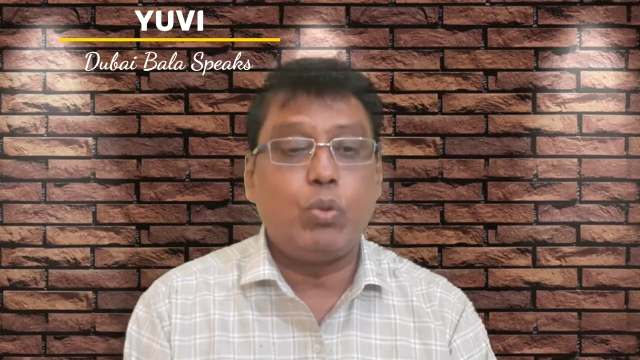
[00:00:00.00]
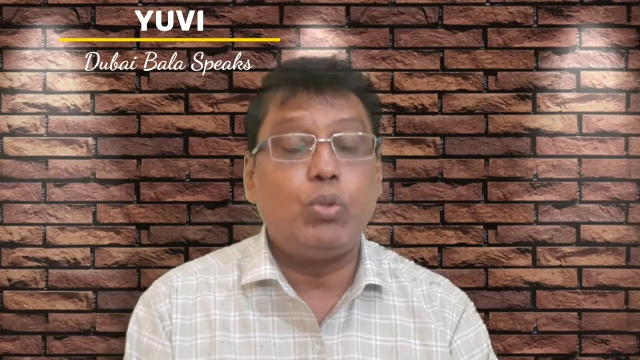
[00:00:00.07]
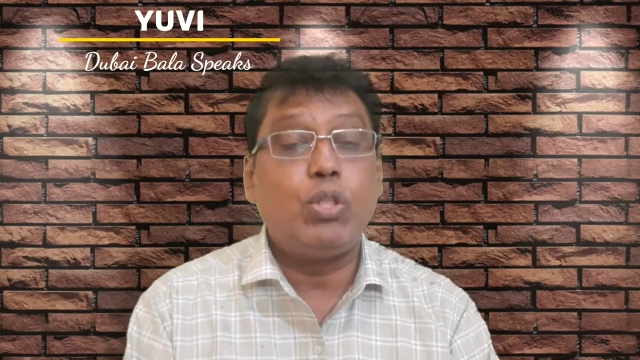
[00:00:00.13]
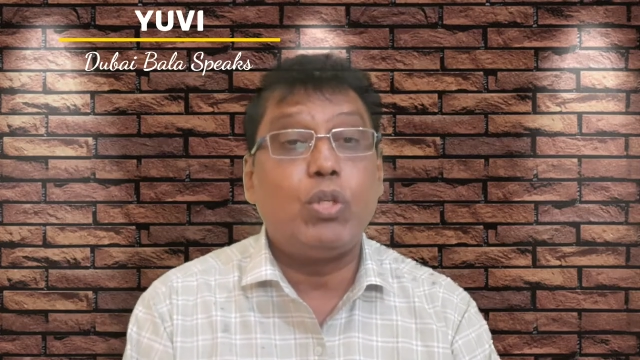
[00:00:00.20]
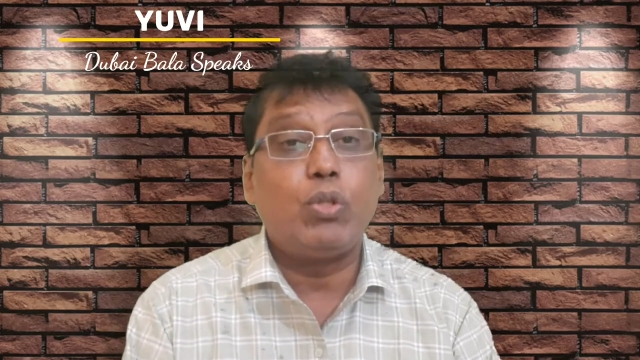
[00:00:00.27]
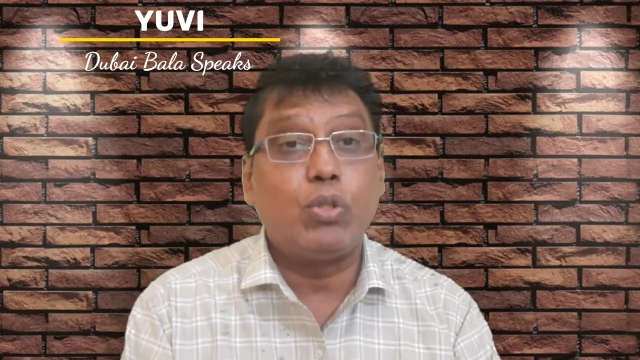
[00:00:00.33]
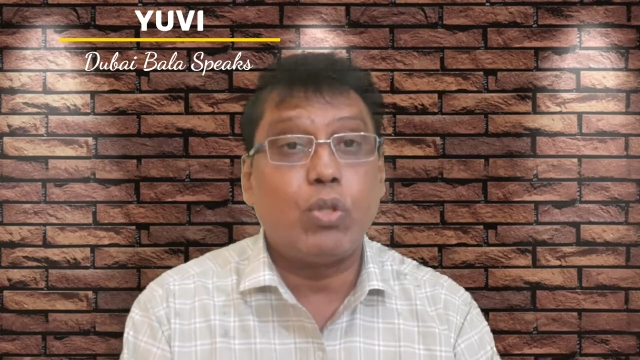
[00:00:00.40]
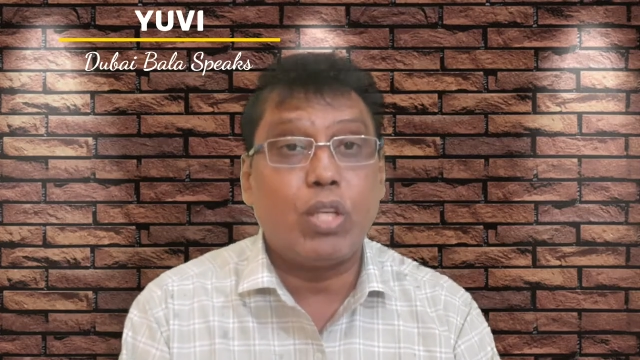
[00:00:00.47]
நூற்றி
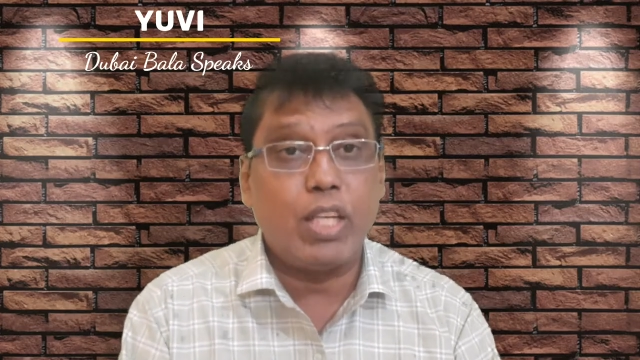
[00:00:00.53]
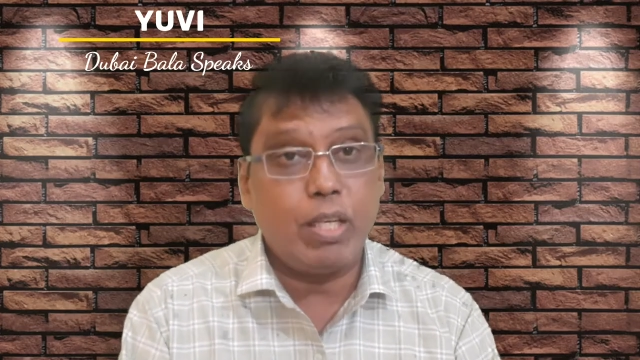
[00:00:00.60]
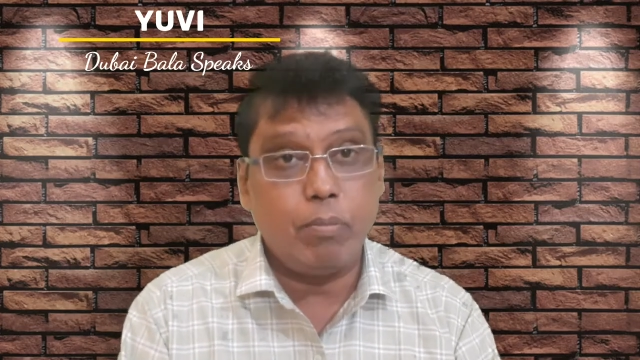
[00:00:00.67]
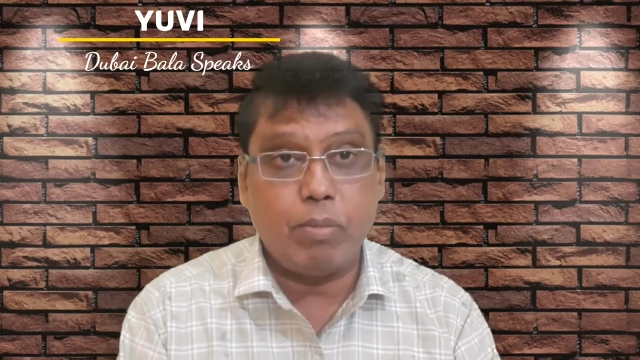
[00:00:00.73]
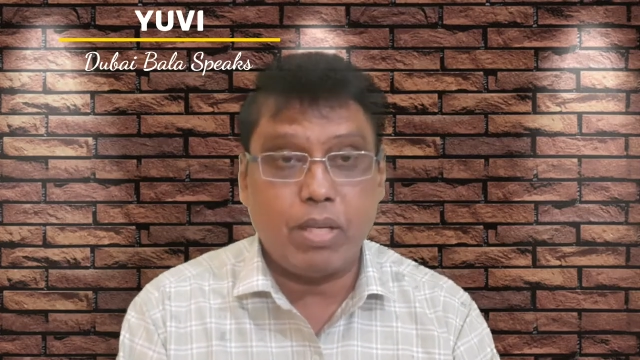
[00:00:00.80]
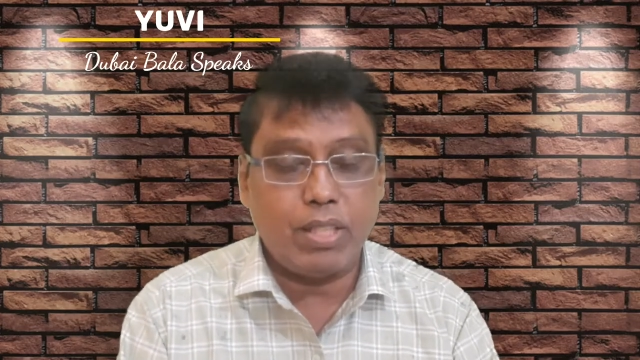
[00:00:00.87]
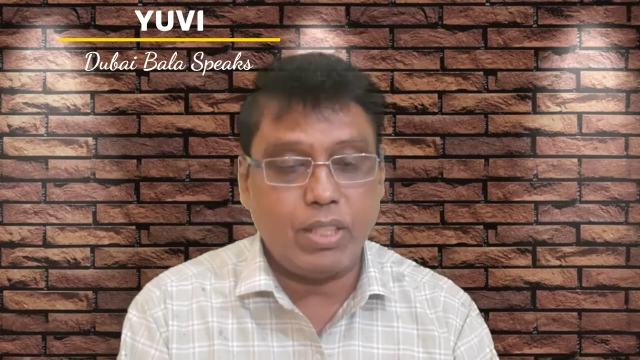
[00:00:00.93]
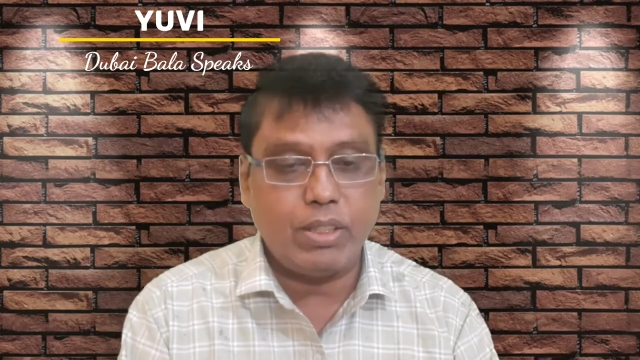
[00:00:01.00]
இருபத்தோரு ரன்
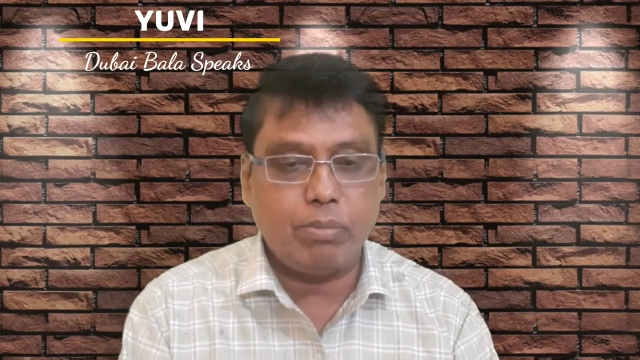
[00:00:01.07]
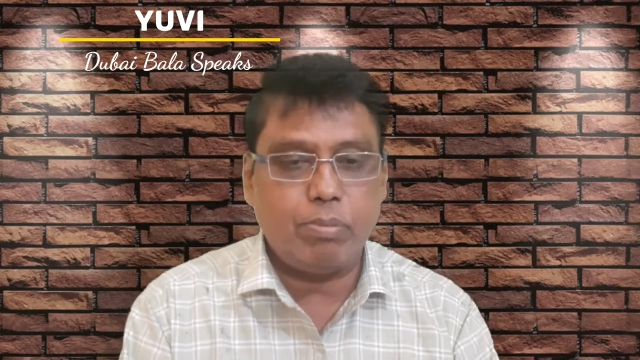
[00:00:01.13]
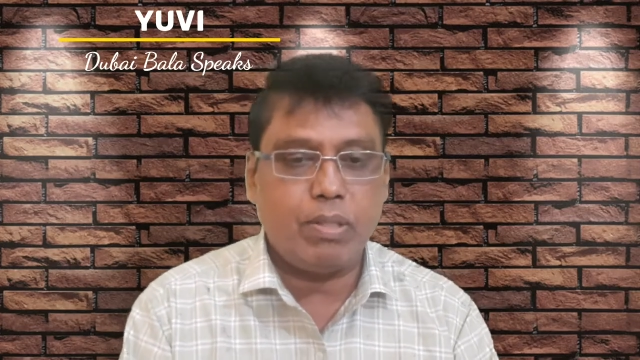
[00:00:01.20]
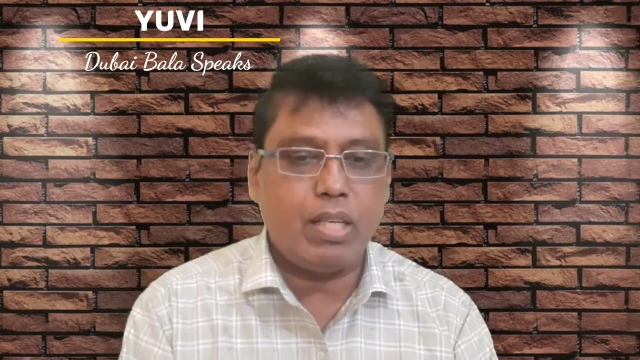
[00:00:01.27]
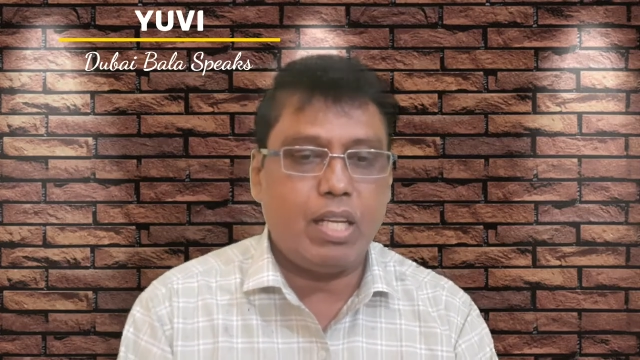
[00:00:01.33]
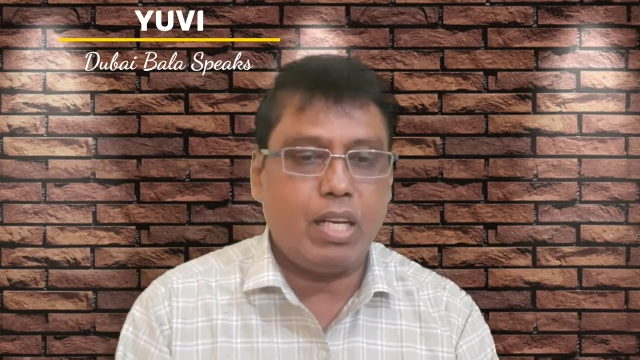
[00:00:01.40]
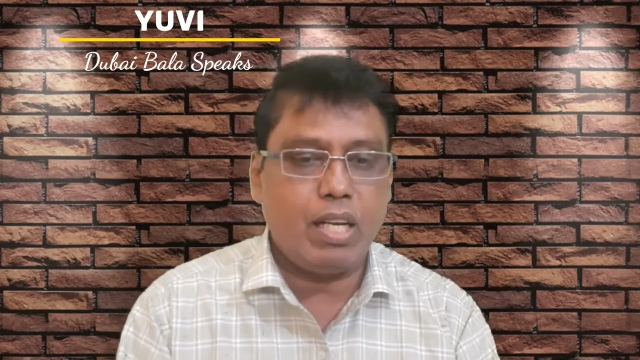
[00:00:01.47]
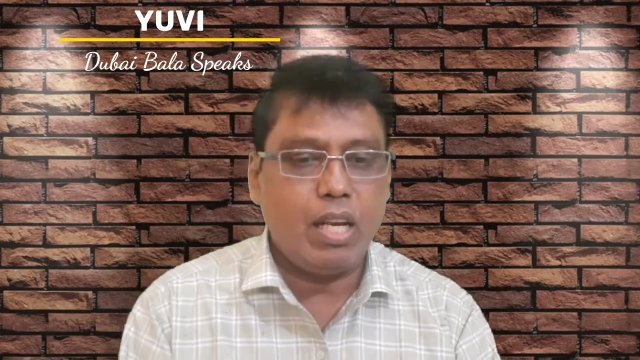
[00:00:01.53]
பார்ட்னர்ஷிப்
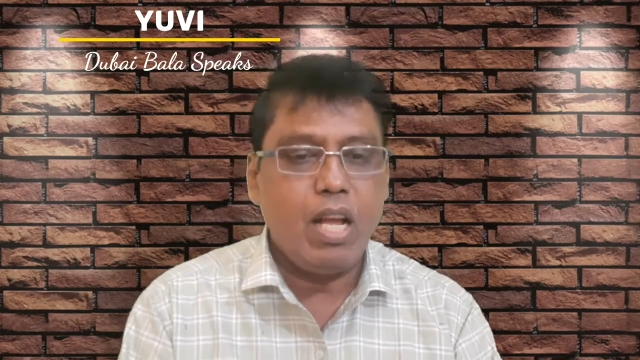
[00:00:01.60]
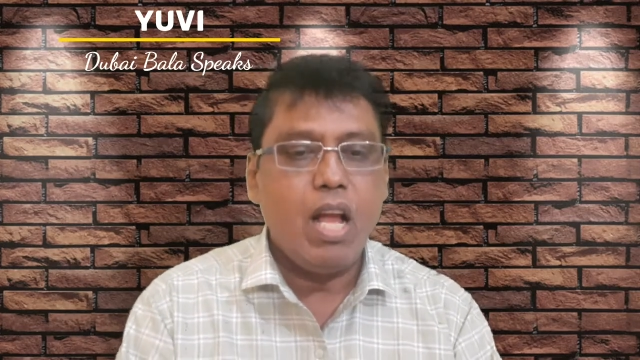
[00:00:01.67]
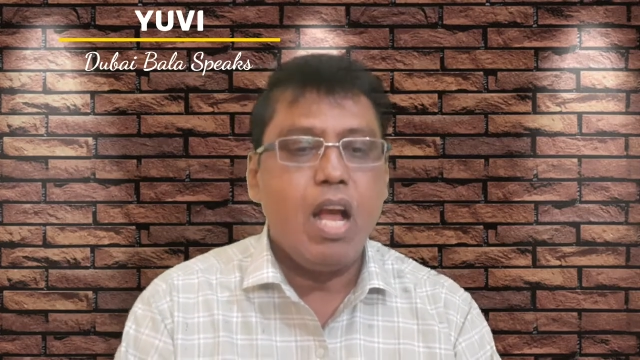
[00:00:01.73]
அதில்